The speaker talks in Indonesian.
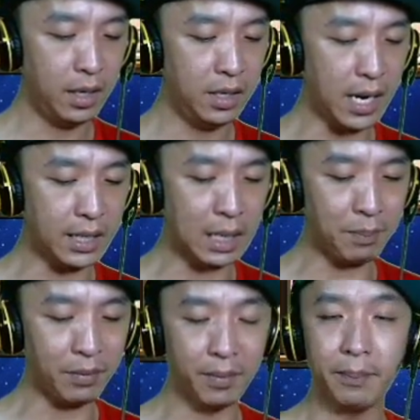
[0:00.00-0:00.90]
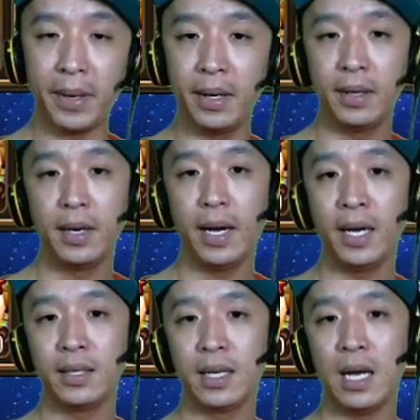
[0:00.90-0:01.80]
ini Edna PVP,
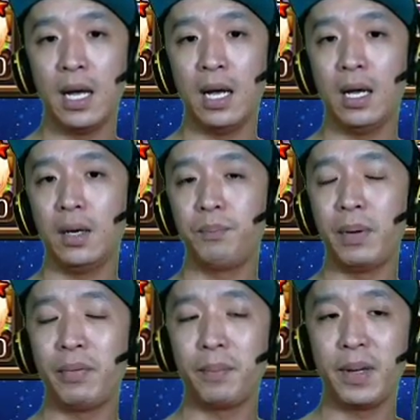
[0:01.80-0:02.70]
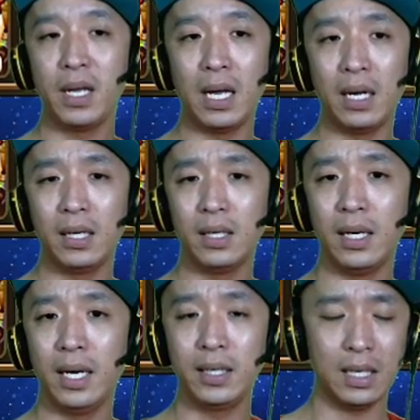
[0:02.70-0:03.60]
Edna PVP ya,
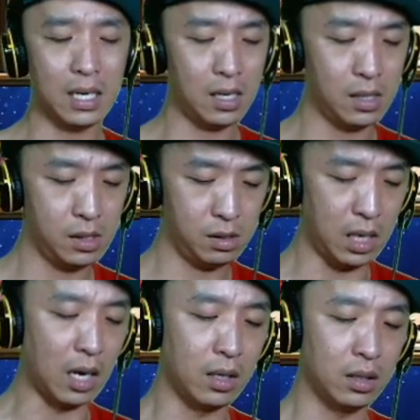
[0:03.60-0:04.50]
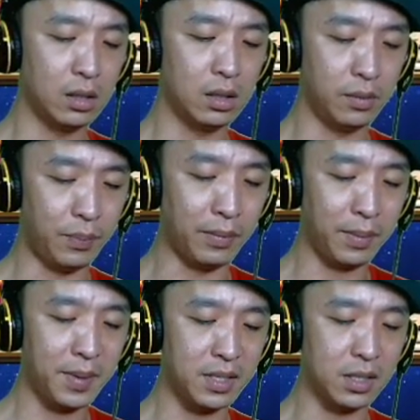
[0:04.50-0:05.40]
Edna ya
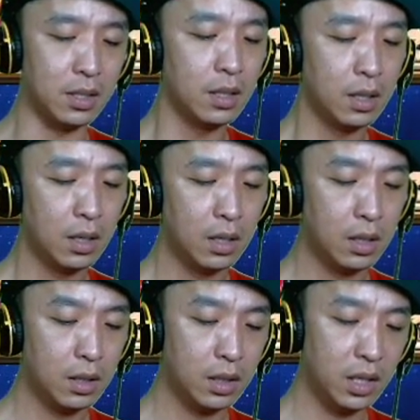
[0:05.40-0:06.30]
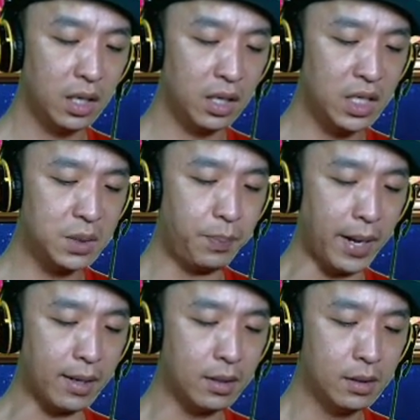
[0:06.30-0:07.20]
PVP sih
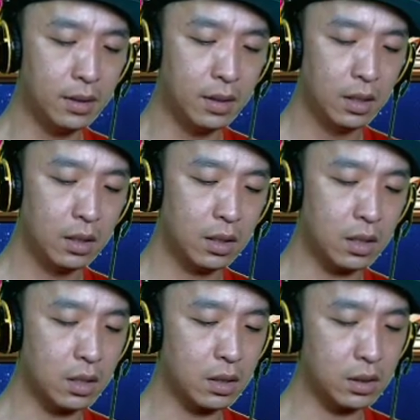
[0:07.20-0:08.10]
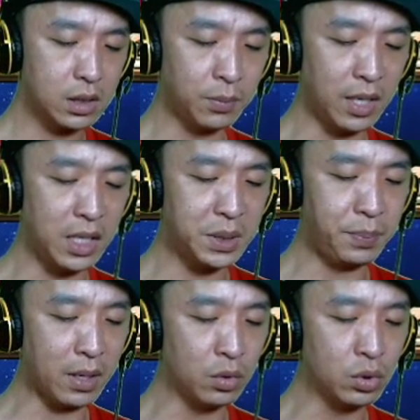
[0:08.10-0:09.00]
despair sebenarnya
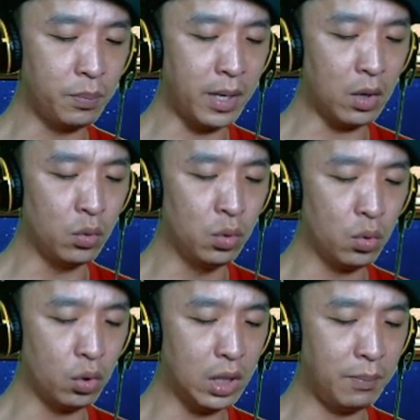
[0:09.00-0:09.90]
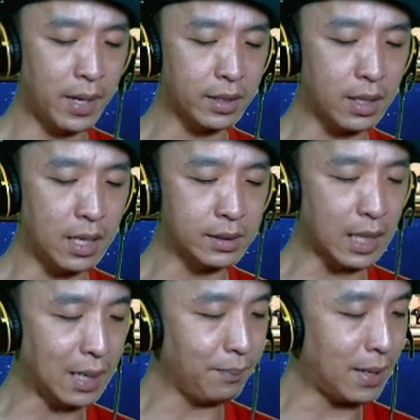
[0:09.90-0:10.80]
despair untuk unggul di battle yang
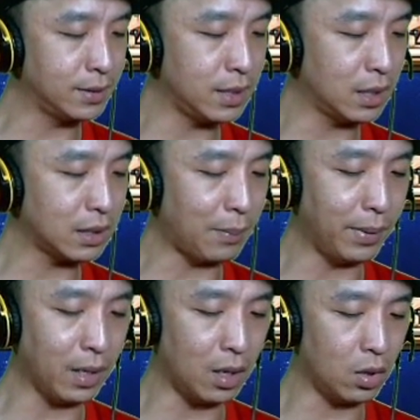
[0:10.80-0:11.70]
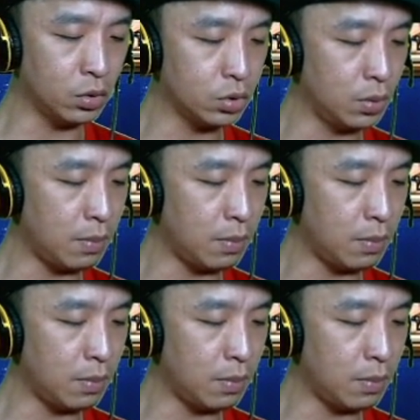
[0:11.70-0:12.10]
tarik panjang tapi kalau untuk